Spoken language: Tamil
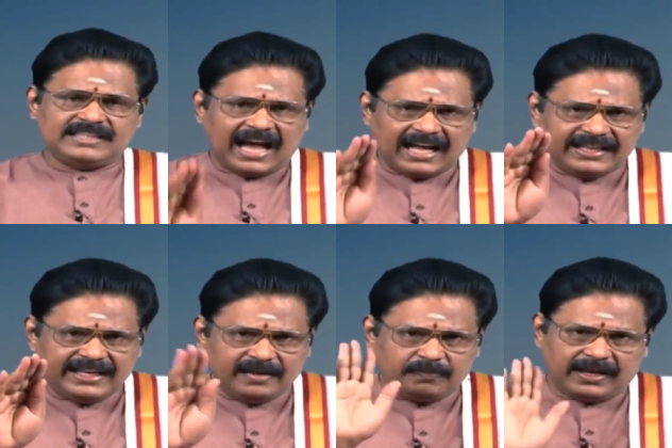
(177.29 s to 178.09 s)

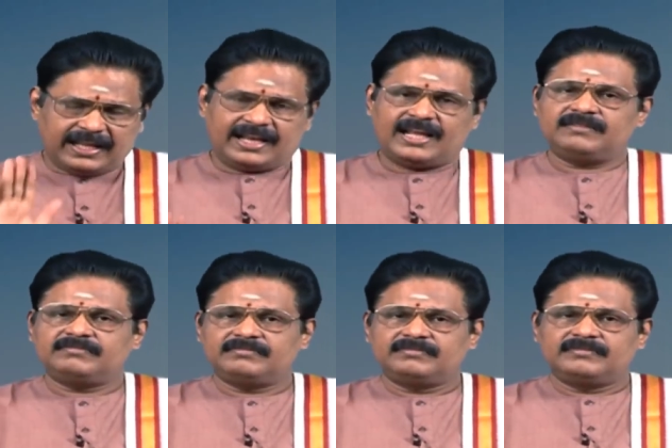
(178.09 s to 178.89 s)
ஜாதியின் பெயரால்
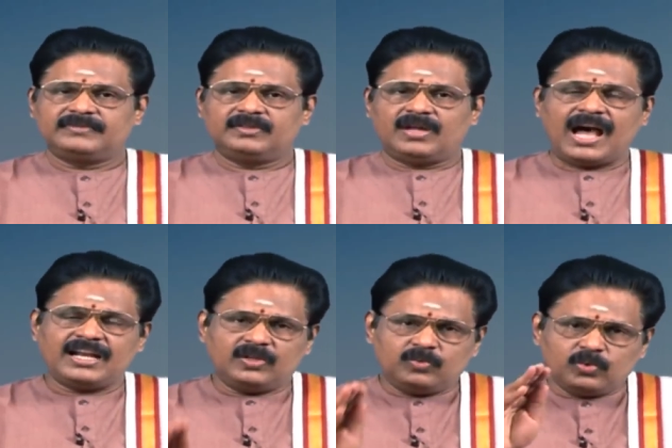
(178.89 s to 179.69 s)

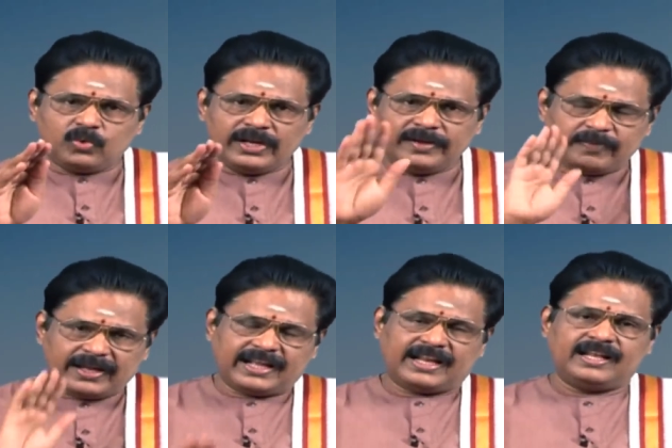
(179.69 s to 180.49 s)
அல்லது ஊரின்
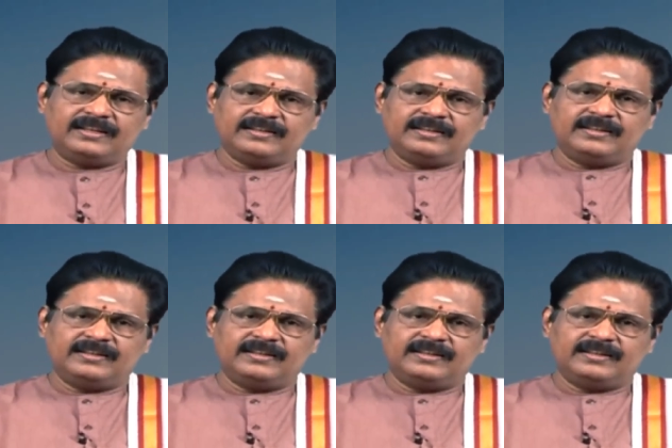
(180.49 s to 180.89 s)
பெயரால்